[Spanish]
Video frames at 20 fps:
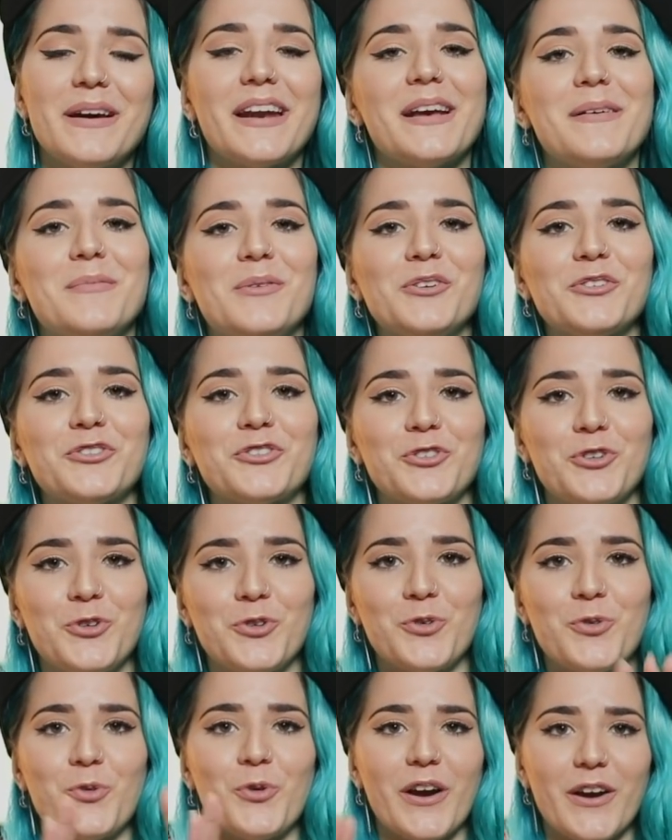veremos
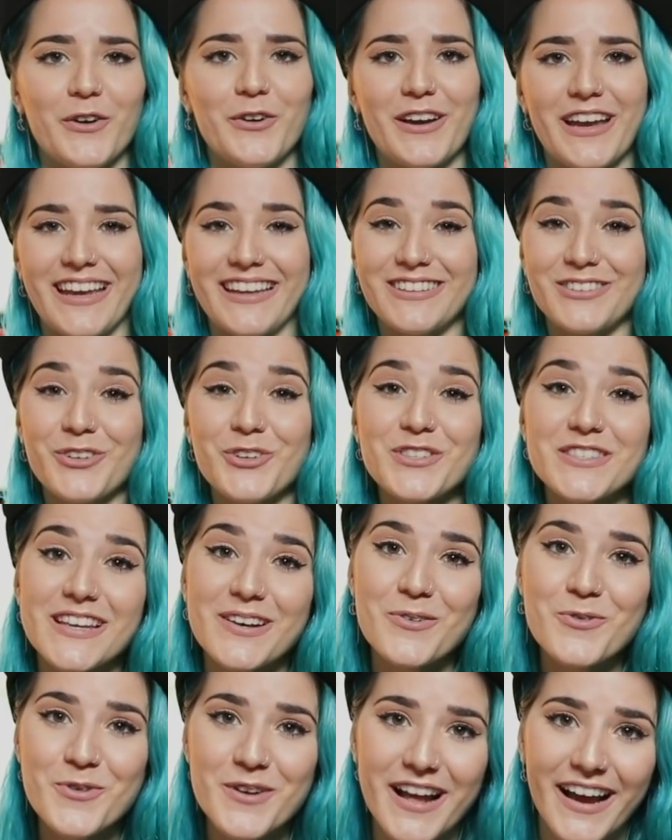un juego que estoy
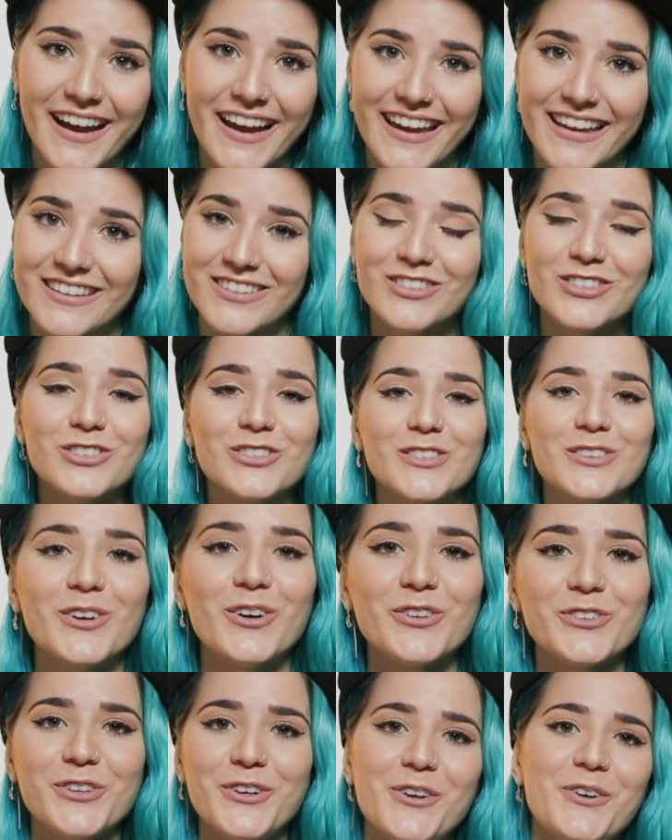segura que
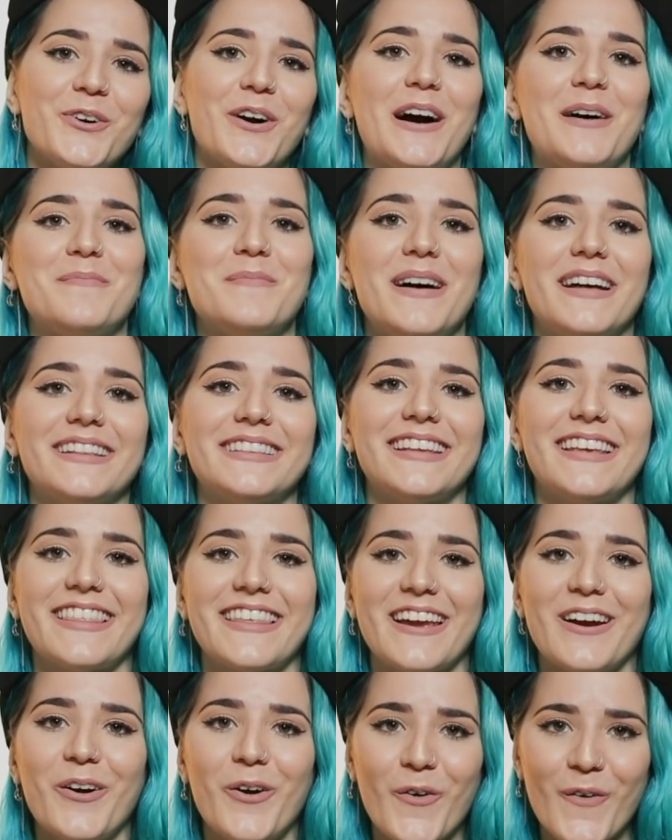todos los amantes
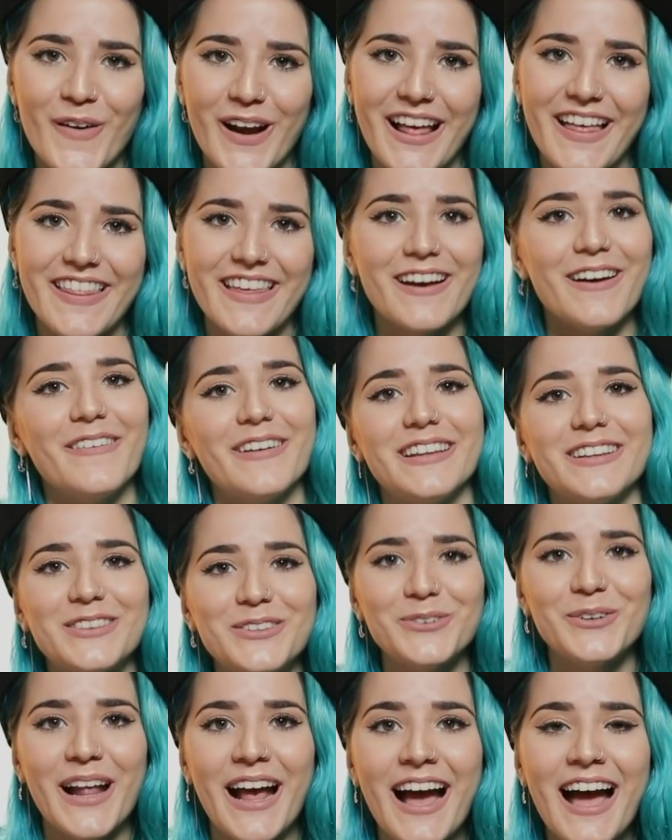de Hora de
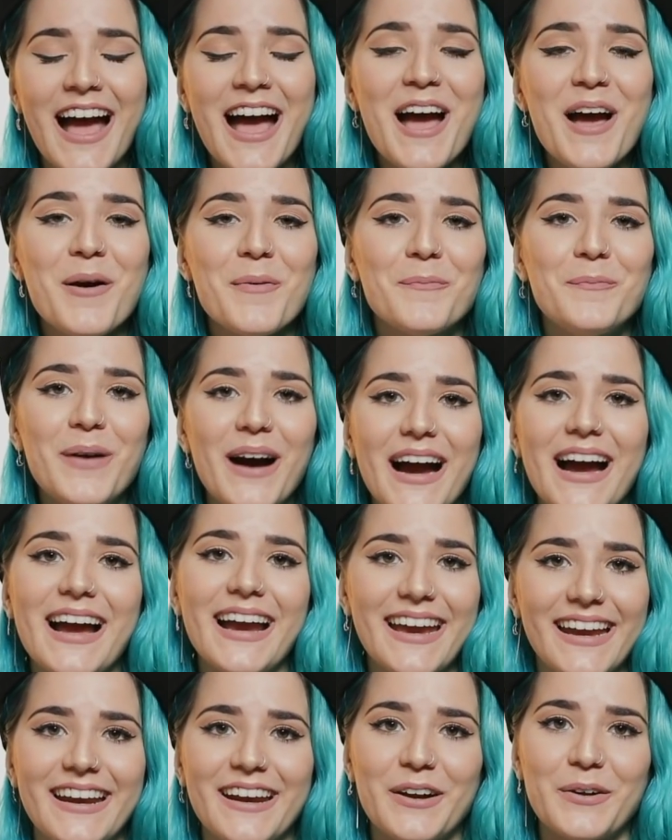Aventura van
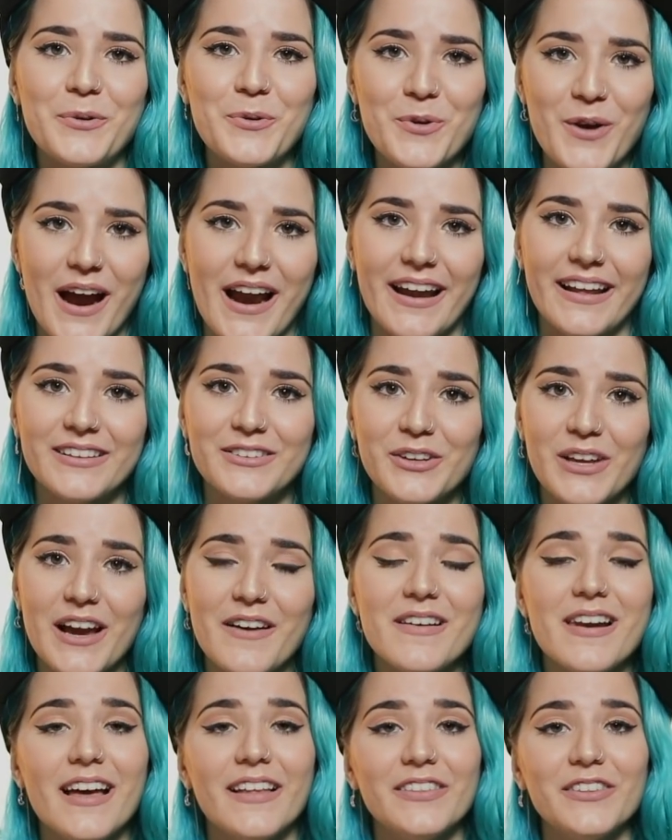a querer jugar. Estoy
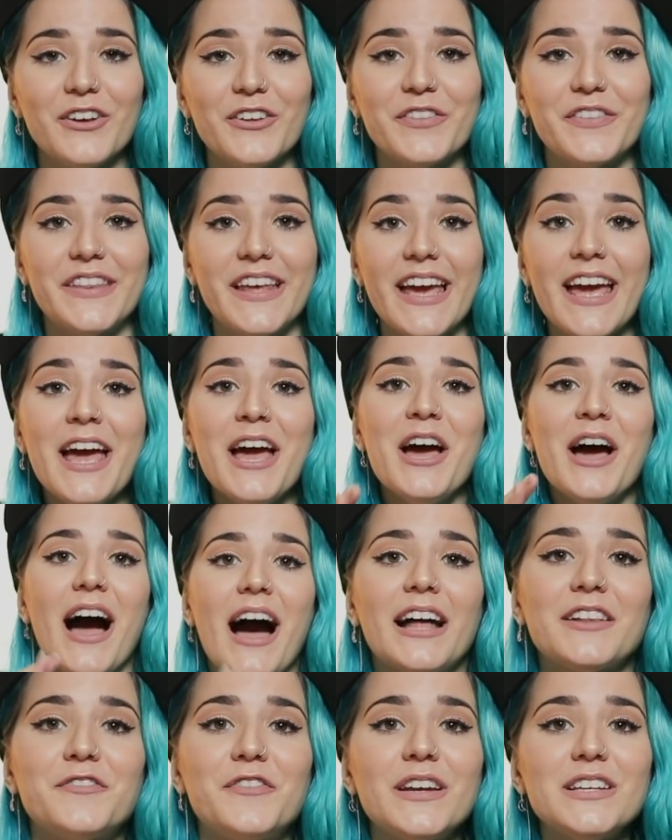hablando de
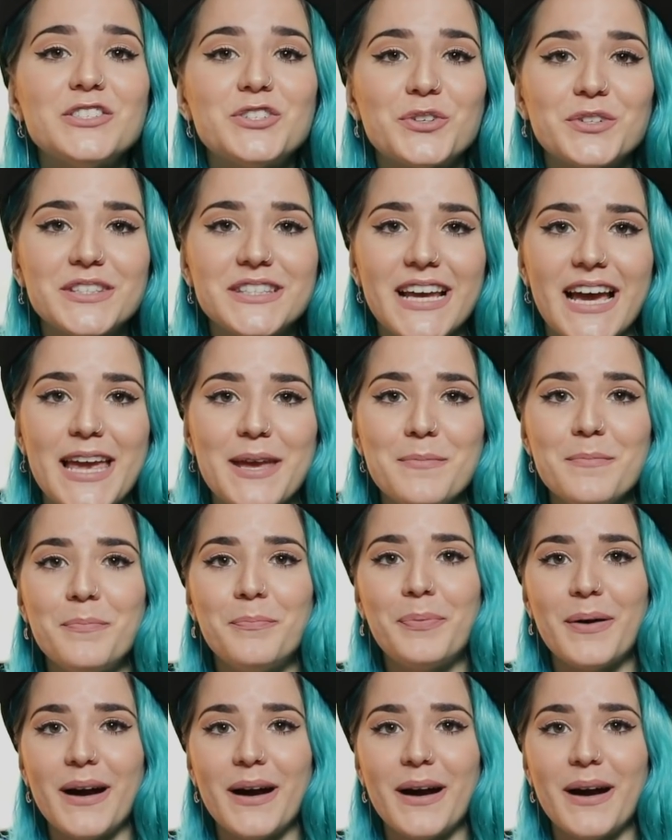Adventure Time